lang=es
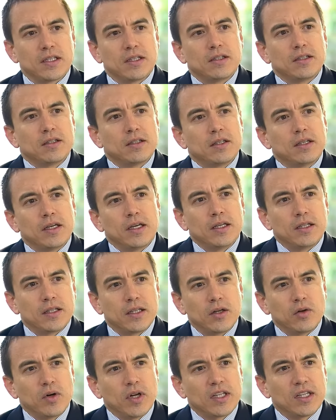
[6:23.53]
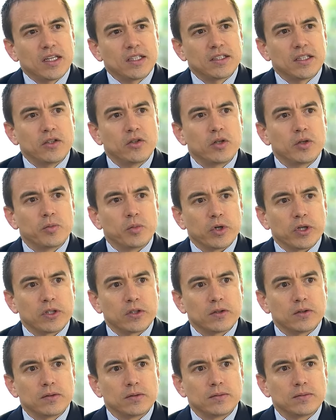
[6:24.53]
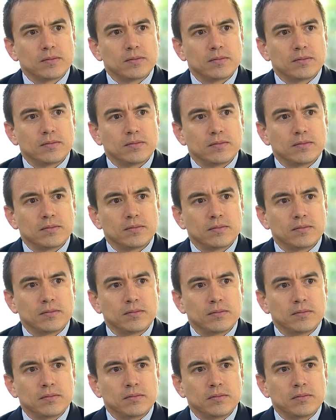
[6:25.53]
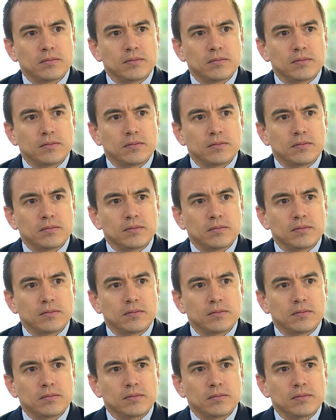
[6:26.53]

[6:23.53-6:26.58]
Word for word: entre una tasa y un impuesto y es